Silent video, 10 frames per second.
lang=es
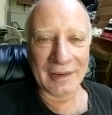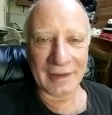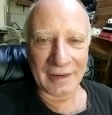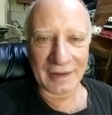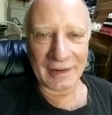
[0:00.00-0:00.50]

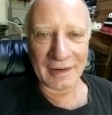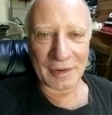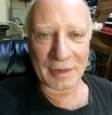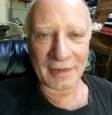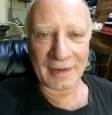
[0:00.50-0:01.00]
Y a
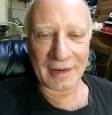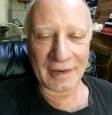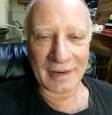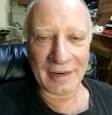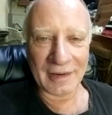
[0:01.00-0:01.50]
ver
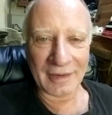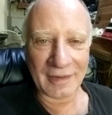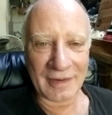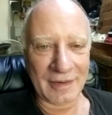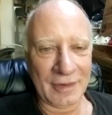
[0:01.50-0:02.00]
si,
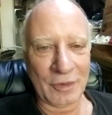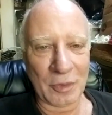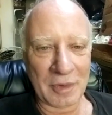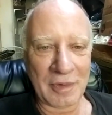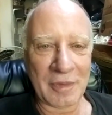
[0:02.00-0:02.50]
si
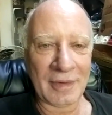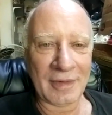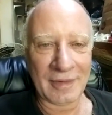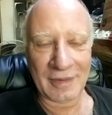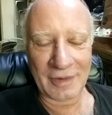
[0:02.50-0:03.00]

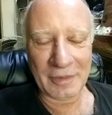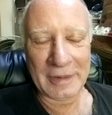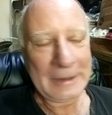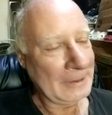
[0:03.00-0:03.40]
sobrevives, ¿no?